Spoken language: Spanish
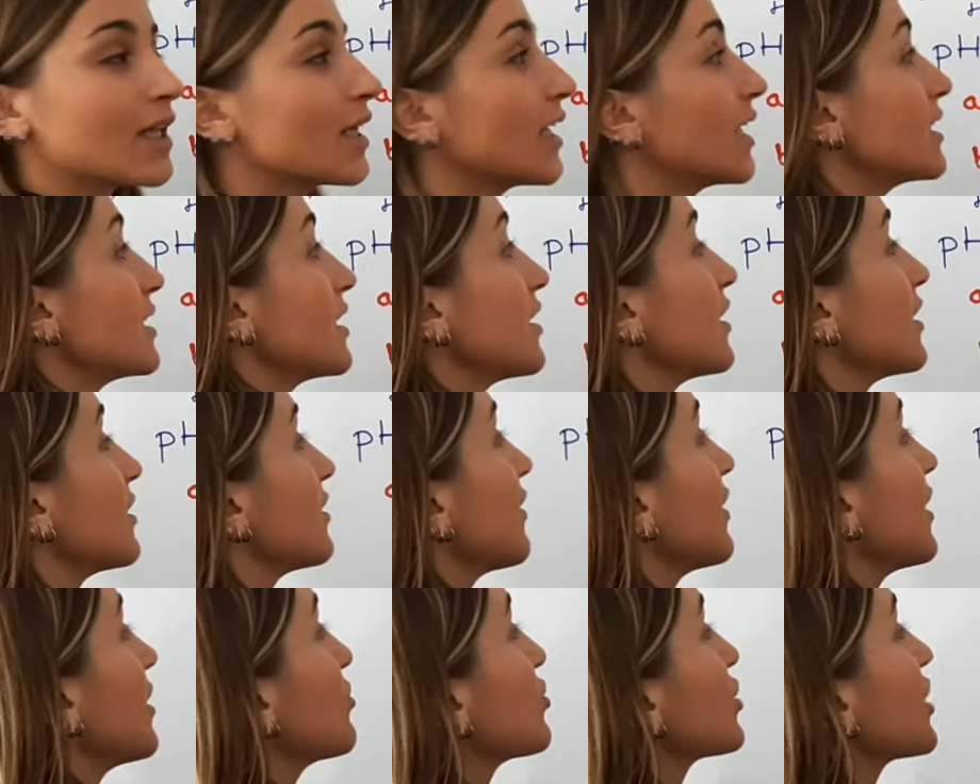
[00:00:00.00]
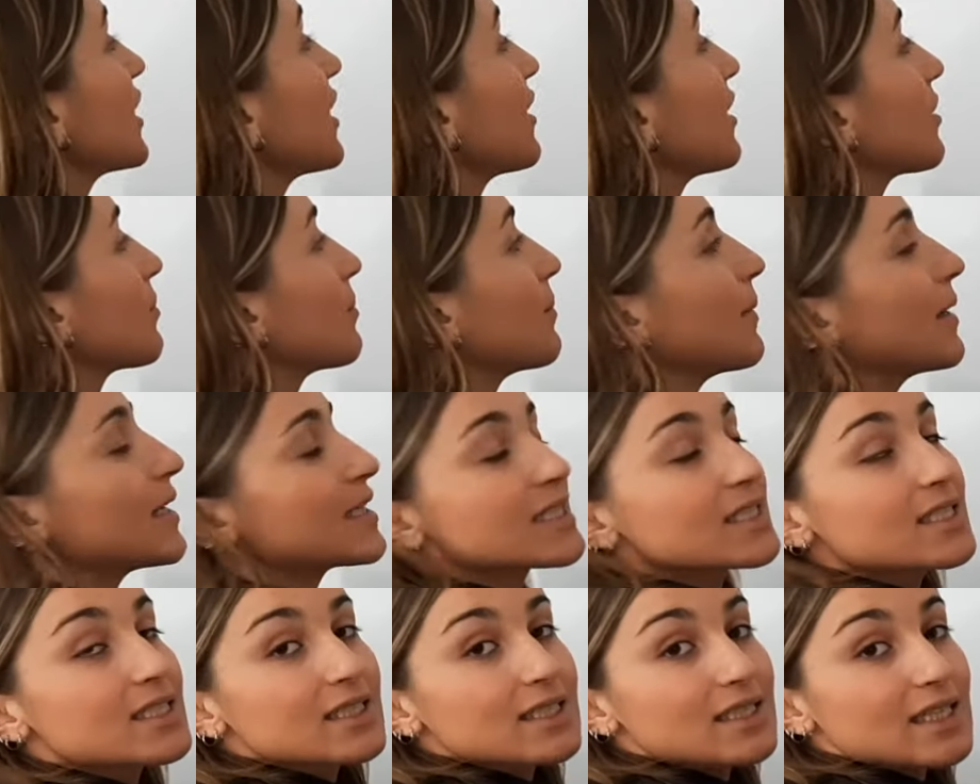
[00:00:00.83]
Es decir, tendríamos que añadir
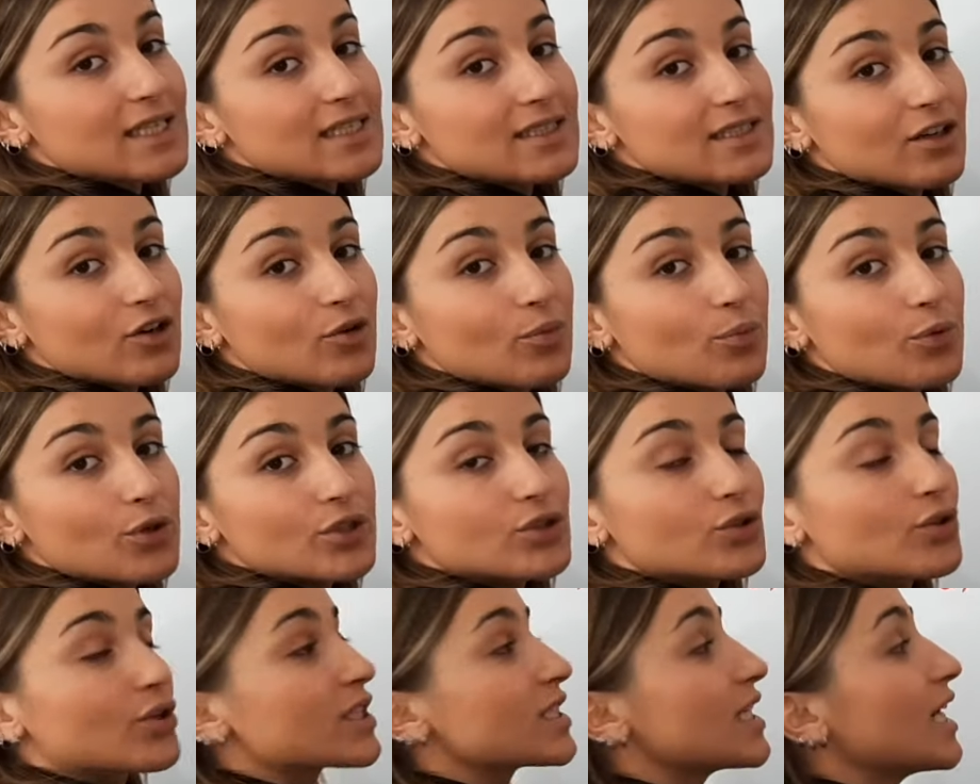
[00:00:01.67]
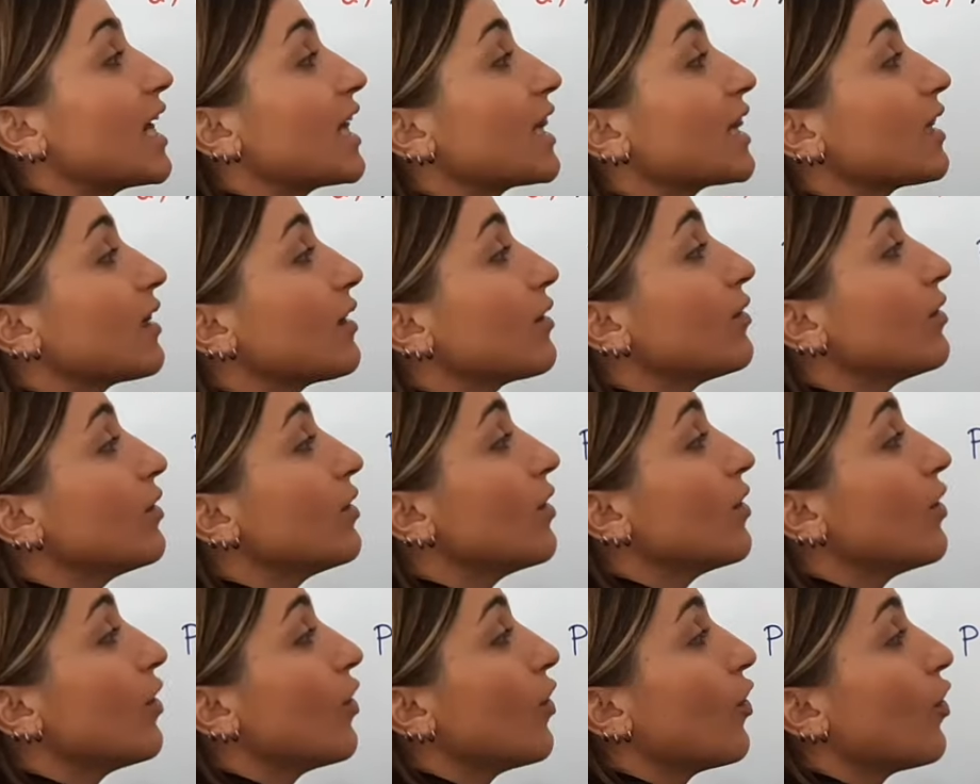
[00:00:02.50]
más de este compuesto, que es el ácido,
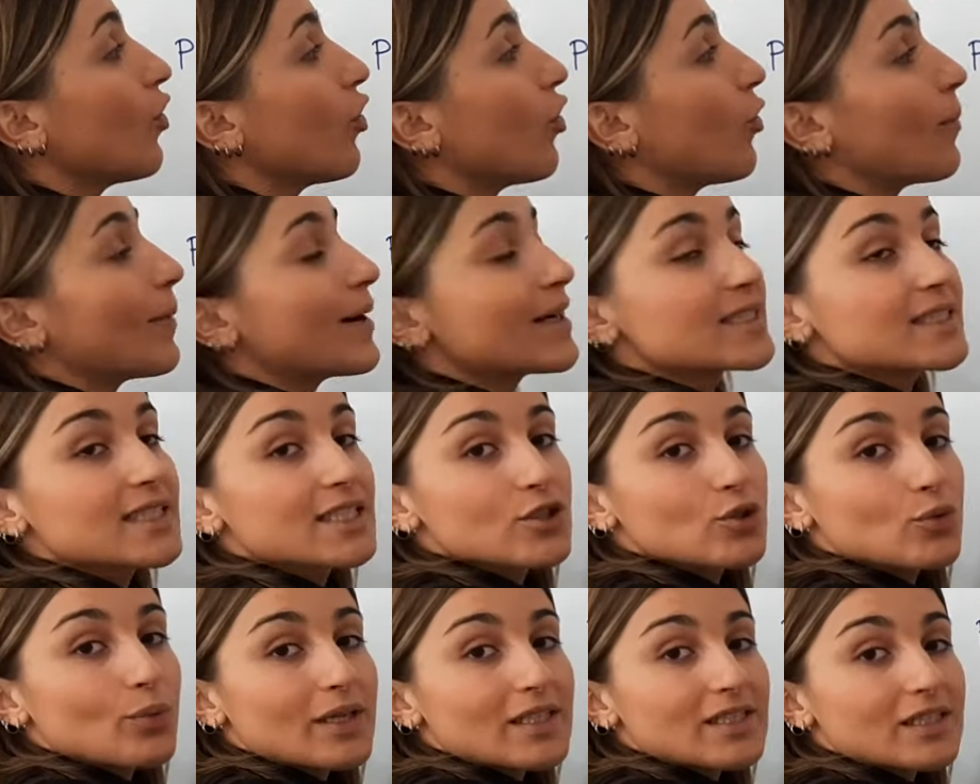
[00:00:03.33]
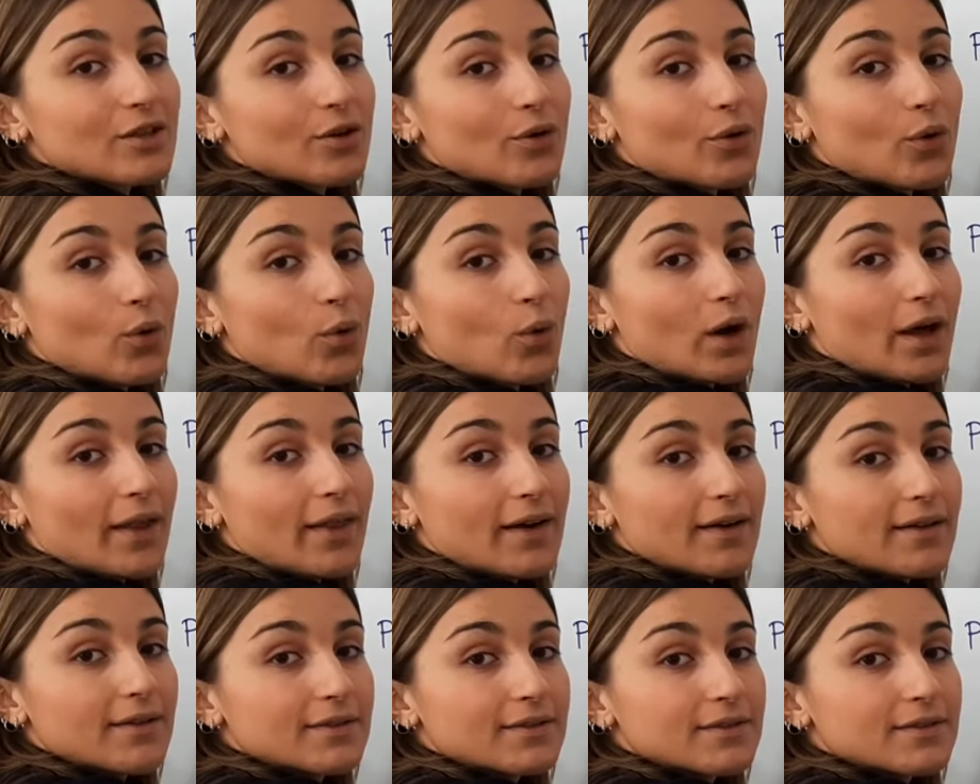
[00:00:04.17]
o más de su base conjugada.